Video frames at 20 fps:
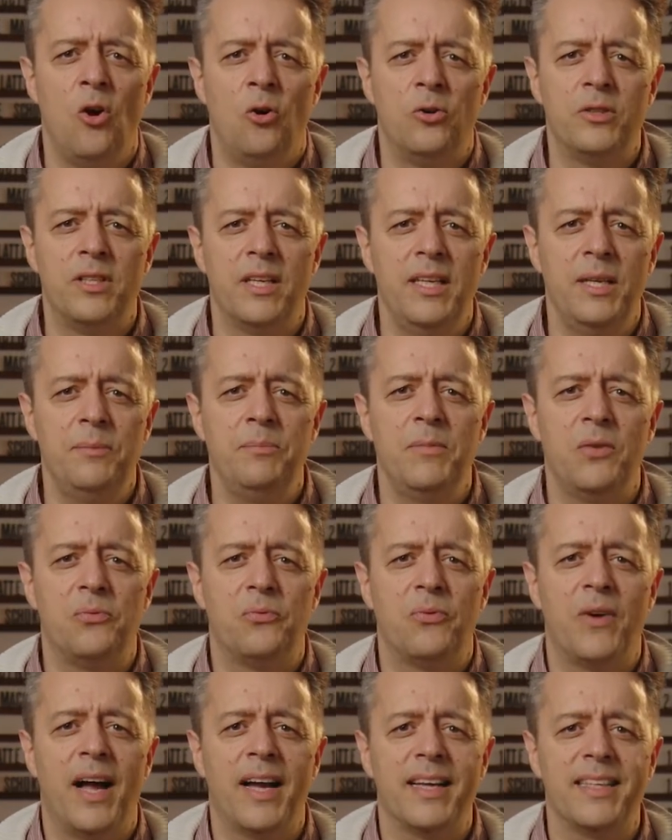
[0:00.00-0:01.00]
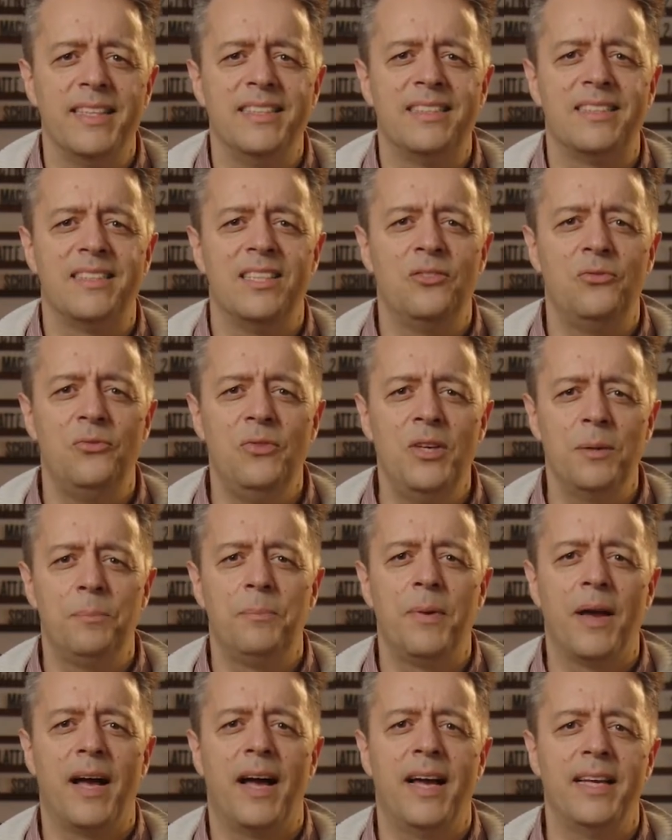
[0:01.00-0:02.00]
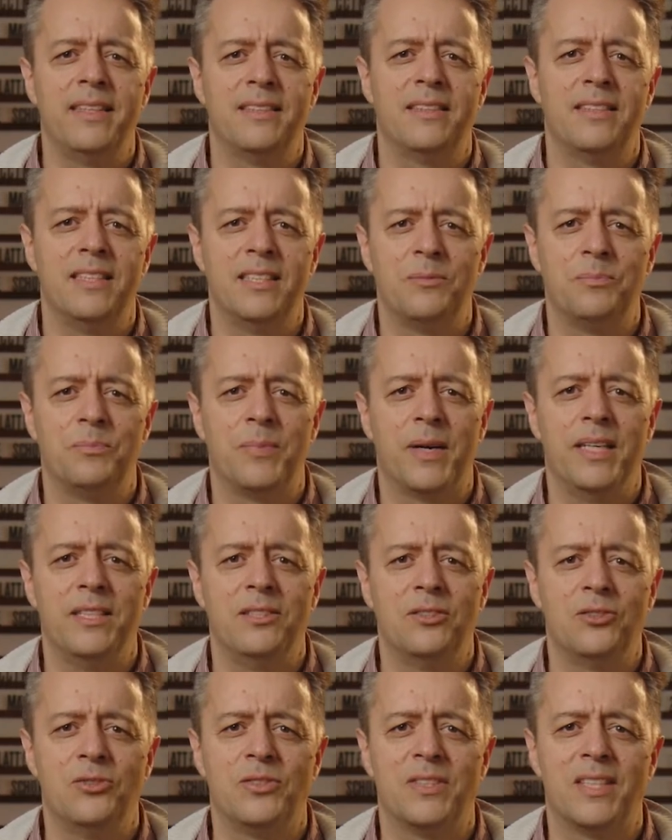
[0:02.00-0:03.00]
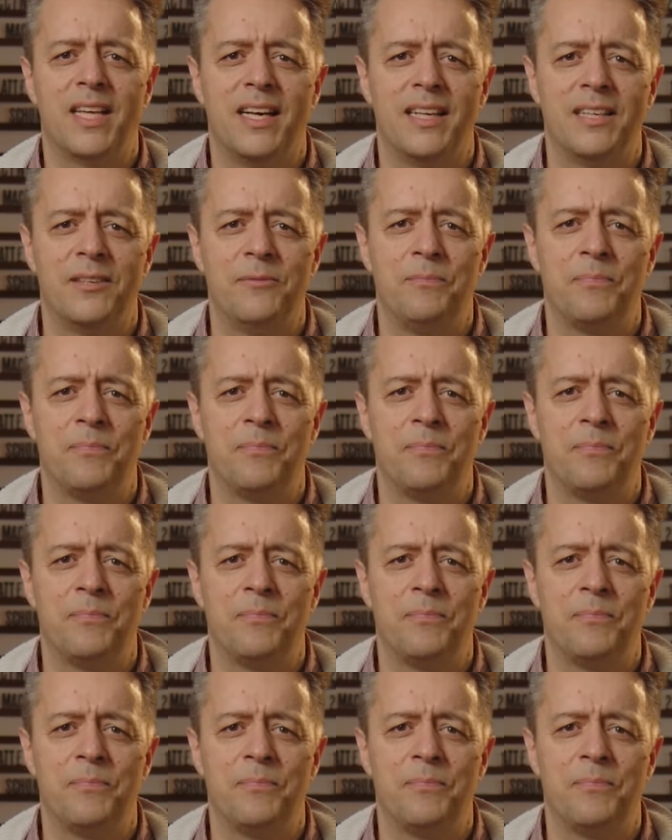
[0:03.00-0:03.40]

Und ihr Lieben, die Frage ist, sind wir bereit, diesen Preis zu zahlen?